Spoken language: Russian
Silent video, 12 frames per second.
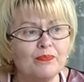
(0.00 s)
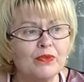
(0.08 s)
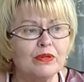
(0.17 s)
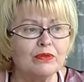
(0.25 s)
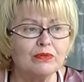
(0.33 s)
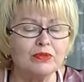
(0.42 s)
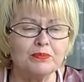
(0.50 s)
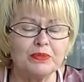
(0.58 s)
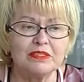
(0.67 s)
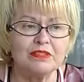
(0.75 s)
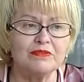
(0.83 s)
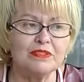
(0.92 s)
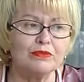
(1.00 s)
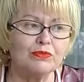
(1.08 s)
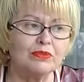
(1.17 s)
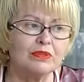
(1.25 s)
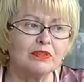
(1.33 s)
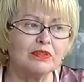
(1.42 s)
Э, вот прежде
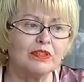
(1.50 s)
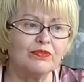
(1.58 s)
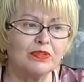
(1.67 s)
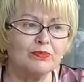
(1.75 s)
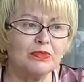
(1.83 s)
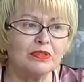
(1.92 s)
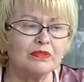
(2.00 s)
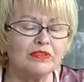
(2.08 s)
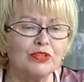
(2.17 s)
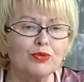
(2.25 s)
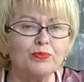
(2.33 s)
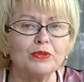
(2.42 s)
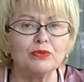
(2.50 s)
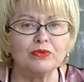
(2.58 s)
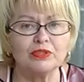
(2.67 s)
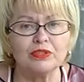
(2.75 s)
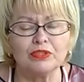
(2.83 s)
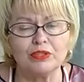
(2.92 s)
всего э, реформированию
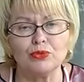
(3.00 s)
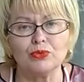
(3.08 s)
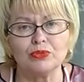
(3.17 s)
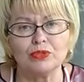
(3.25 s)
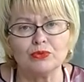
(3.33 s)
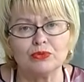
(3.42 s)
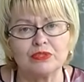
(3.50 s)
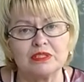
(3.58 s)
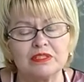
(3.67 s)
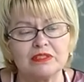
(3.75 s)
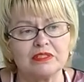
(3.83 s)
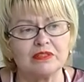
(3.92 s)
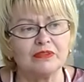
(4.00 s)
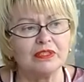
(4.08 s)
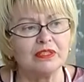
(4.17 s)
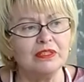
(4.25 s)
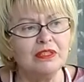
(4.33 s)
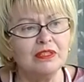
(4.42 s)
пилотных регионов отрасли
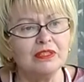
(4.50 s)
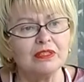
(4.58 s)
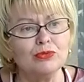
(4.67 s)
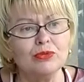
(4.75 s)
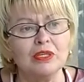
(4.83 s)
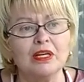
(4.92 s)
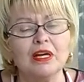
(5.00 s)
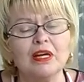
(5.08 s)
здравоохранения, которая